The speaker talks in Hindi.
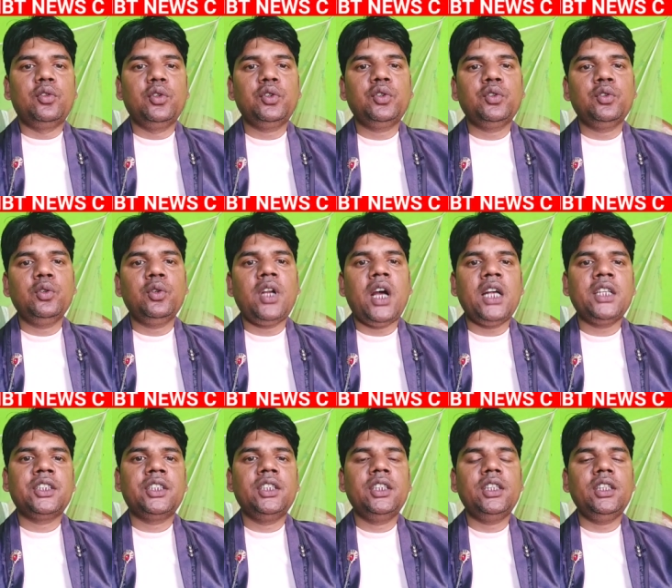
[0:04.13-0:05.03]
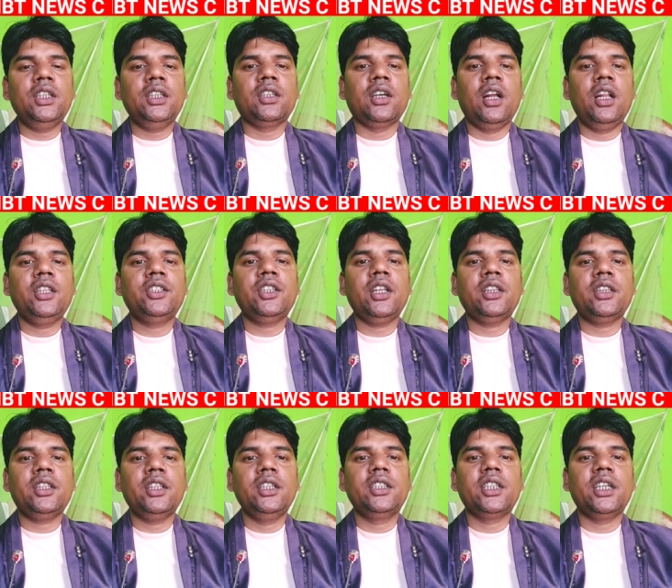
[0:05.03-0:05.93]
दोस्तों राजनीतिक हलचल
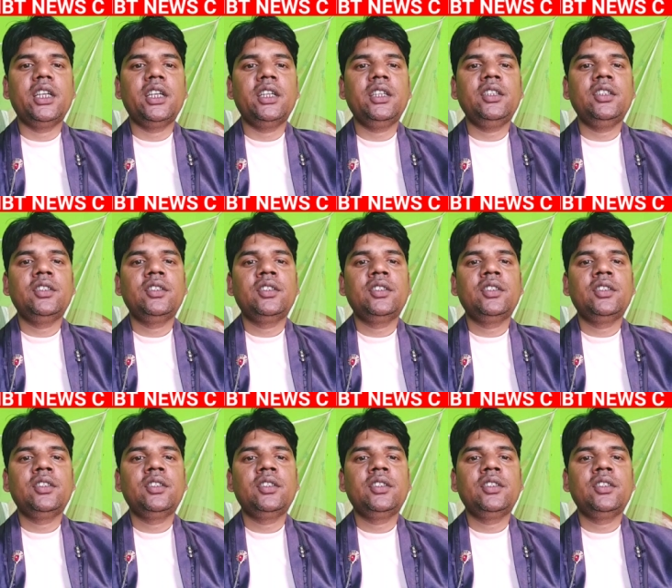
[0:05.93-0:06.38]
तेज है